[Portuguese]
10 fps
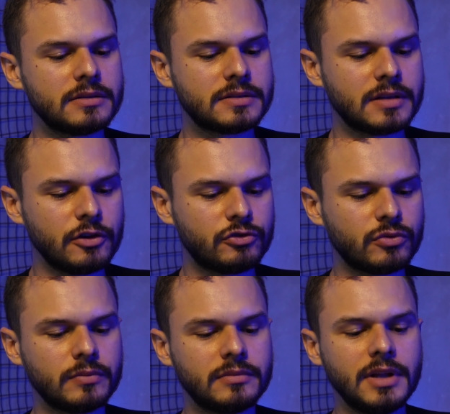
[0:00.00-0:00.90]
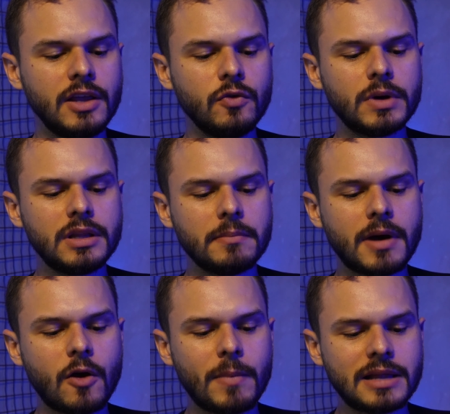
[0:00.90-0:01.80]
6. Nenhum
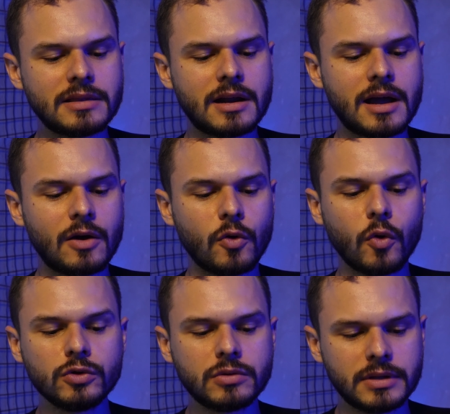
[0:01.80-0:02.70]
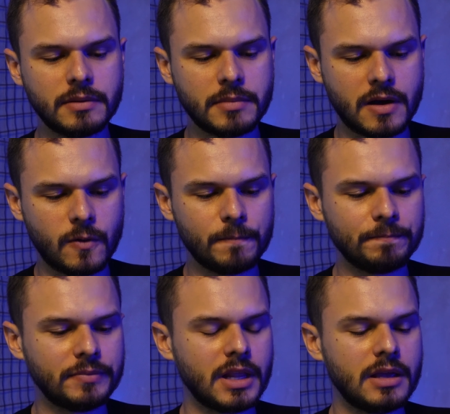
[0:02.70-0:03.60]
animal matará outro animal.
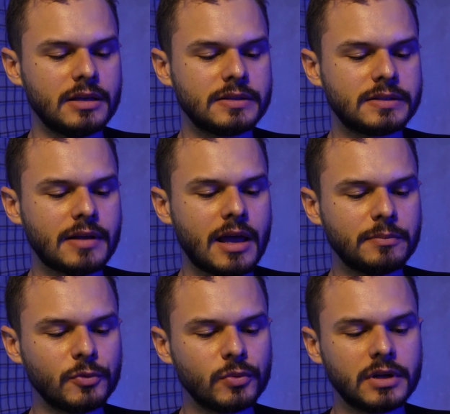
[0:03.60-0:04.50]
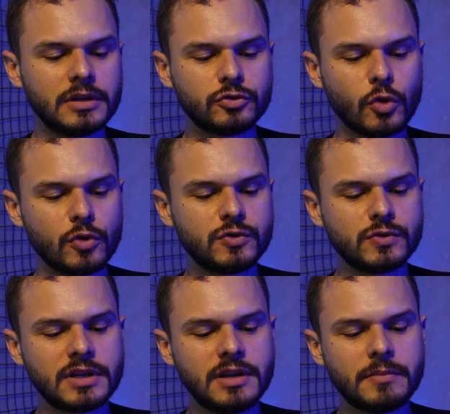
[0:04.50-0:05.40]
7. Todos
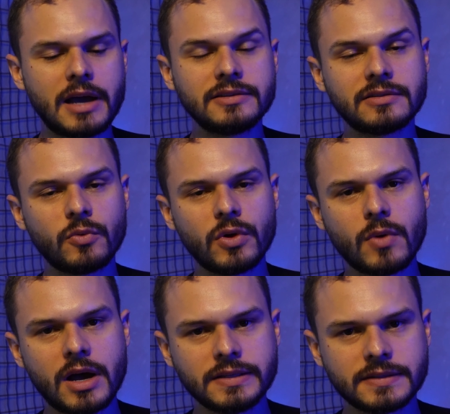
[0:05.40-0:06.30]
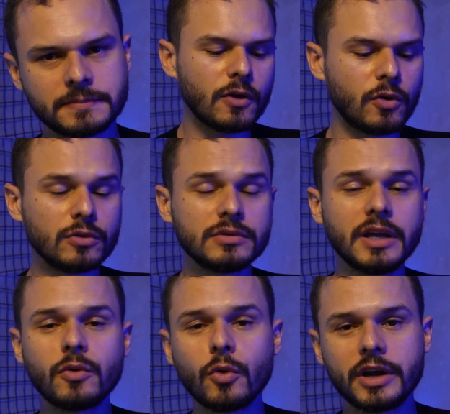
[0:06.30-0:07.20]
os animais são iguais. Com o
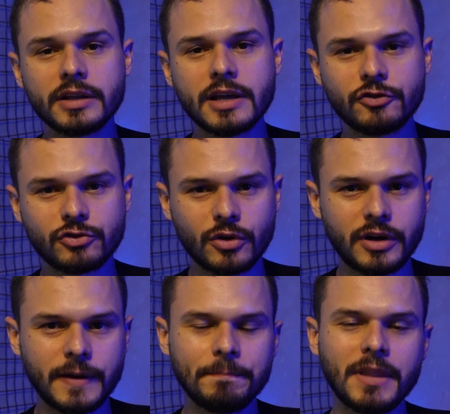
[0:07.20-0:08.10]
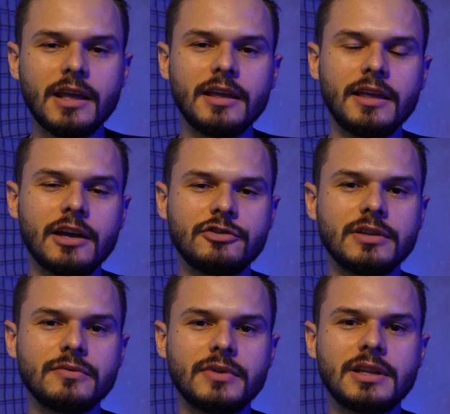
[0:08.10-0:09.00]
decorrer da história, que a
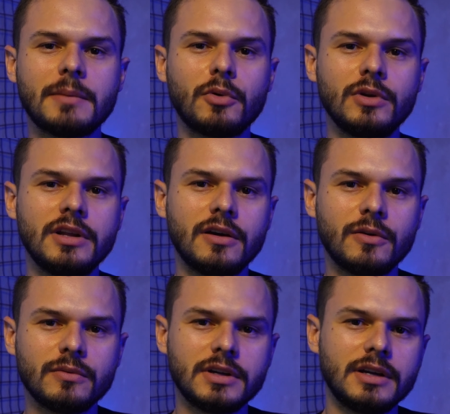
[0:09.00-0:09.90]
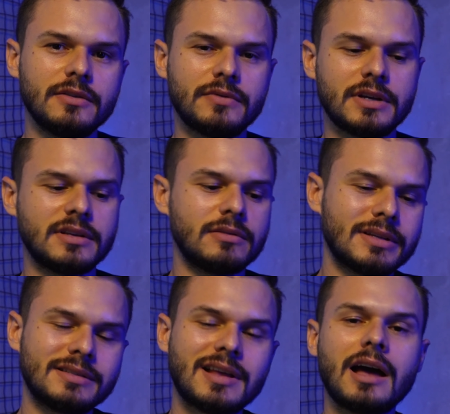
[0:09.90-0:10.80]
gente vê Napoleão fazendo
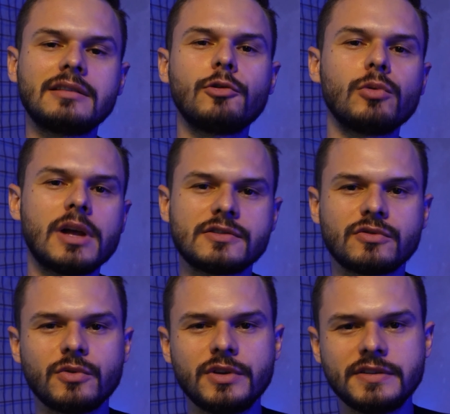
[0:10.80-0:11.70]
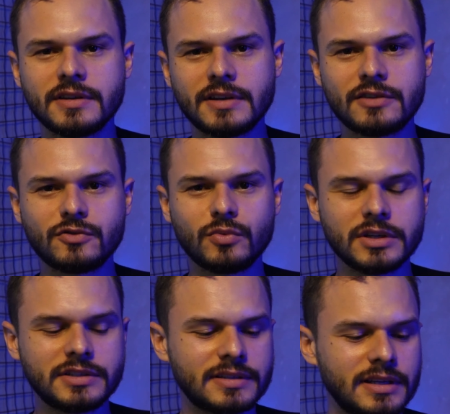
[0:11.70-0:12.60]
as articulações, as
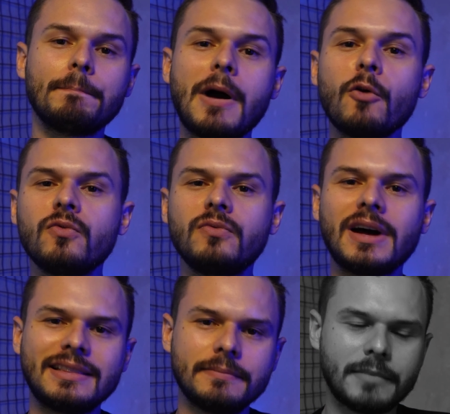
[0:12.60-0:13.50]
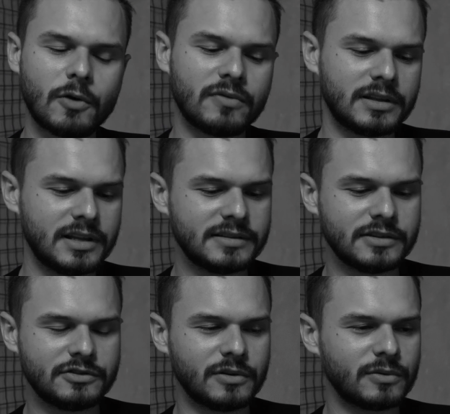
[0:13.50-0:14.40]
suas malva...
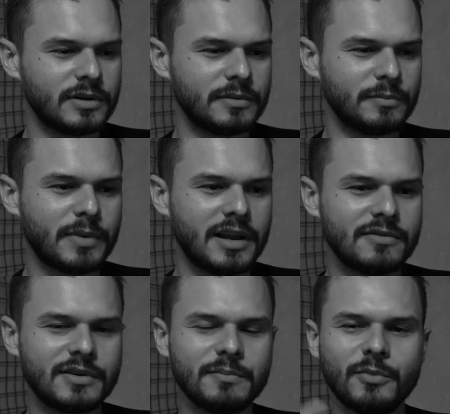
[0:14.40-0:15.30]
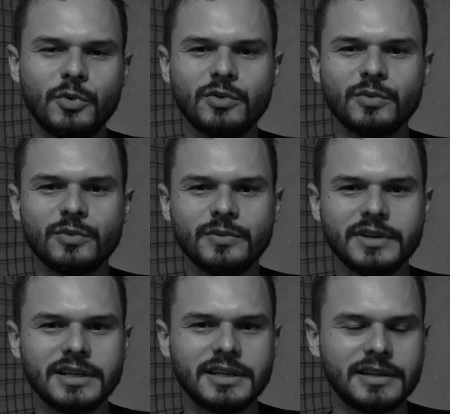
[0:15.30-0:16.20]
malvadezas, não, é uma palavra muito
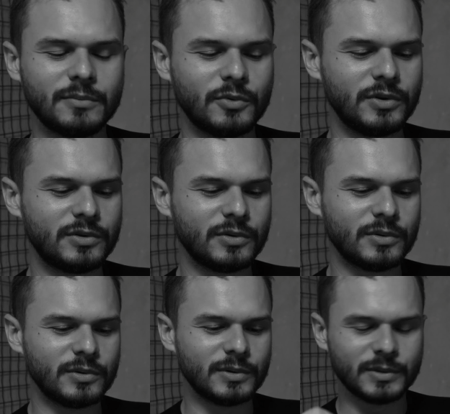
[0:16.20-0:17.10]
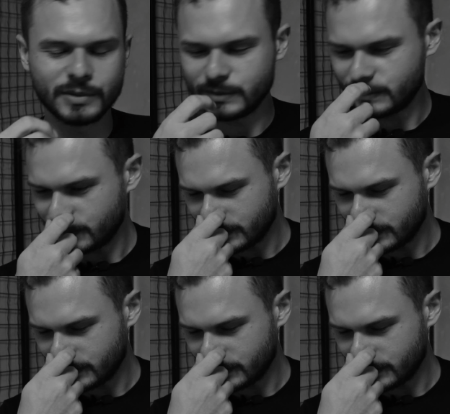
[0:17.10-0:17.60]
muito